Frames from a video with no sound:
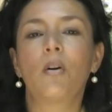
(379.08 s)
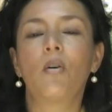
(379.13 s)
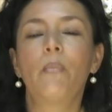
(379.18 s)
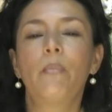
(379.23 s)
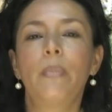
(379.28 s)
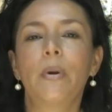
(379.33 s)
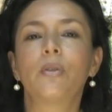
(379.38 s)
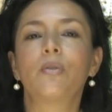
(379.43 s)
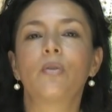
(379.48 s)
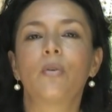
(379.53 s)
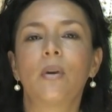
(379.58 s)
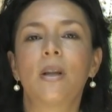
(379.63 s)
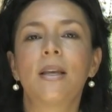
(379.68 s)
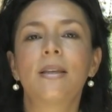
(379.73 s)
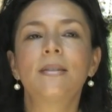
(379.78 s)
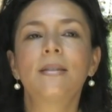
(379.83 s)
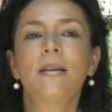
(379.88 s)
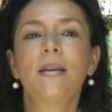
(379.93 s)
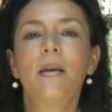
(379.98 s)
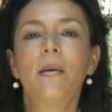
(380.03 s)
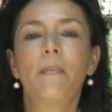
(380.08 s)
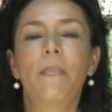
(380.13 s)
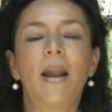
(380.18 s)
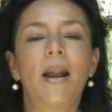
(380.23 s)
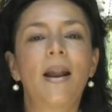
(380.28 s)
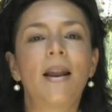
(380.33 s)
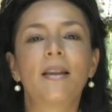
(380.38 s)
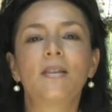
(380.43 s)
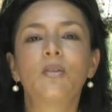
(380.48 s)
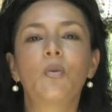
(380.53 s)
con personas
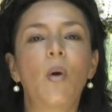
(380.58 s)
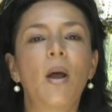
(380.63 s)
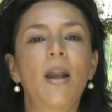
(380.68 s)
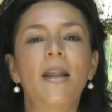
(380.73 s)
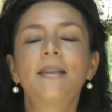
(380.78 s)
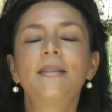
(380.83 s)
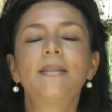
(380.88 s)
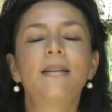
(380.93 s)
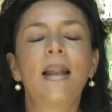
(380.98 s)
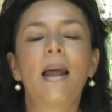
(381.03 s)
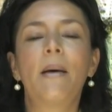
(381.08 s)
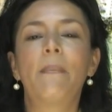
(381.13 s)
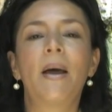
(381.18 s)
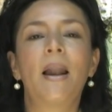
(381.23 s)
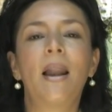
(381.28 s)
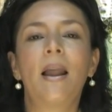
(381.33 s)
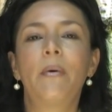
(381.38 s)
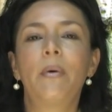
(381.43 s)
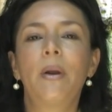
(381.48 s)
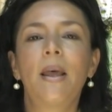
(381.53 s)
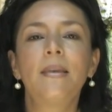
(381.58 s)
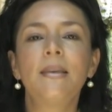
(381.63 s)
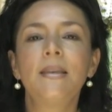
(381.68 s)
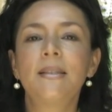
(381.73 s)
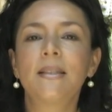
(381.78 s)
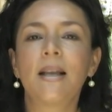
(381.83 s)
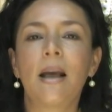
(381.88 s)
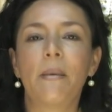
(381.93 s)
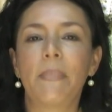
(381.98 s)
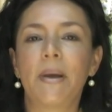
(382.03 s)
para las cuales la palabra
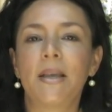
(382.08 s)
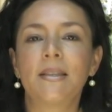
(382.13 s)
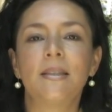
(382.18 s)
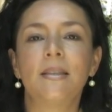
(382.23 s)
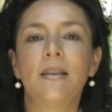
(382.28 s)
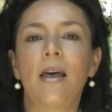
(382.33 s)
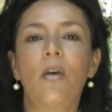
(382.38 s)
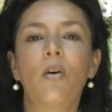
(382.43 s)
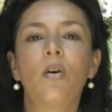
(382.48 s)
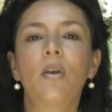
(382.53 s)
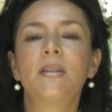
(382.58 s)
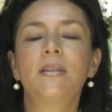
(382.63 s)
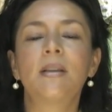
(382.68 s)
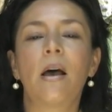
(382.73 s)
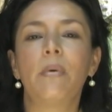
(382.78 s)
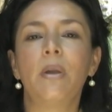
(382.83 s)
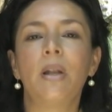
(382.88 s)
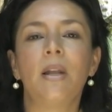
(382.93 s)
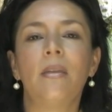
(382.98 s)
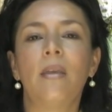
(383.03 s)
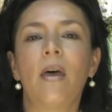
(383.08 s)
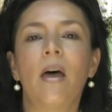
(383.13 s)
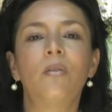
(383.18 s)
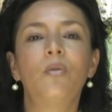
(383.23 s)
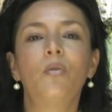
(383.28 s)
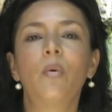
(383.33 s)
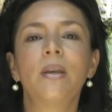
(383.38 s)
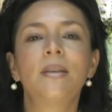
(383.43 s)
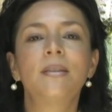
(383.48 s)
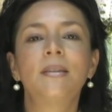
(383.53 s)
discapacidad o deshabilidad
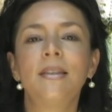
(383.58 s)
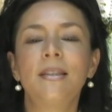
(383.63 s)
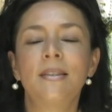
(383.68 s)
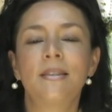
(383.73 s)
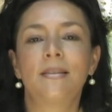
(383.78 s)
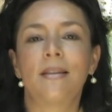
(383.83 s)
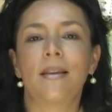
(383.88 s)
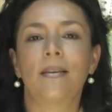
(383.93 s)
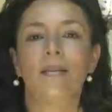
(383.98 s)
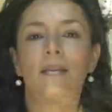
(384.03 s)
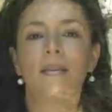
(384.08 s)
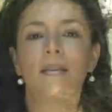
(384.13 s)
no existe.